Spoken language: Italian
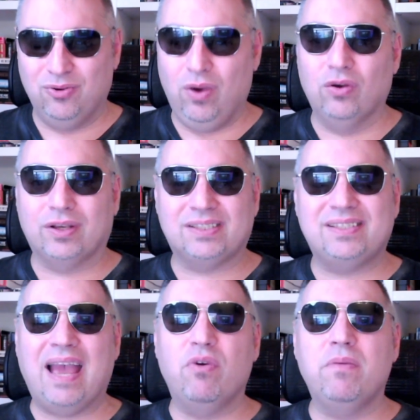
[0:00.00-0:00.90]
quello che
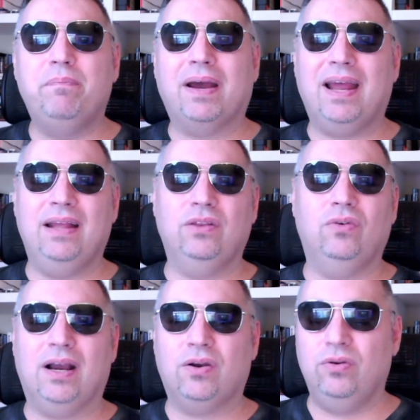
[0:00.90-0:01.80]
stiamo
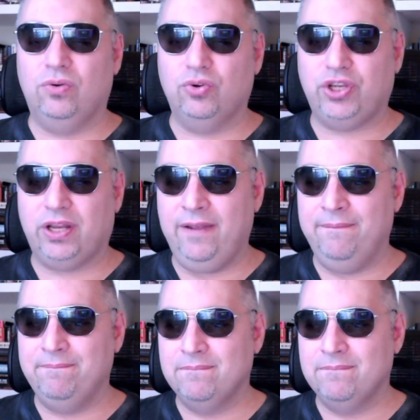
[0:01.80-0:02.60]
imparando a conoscere,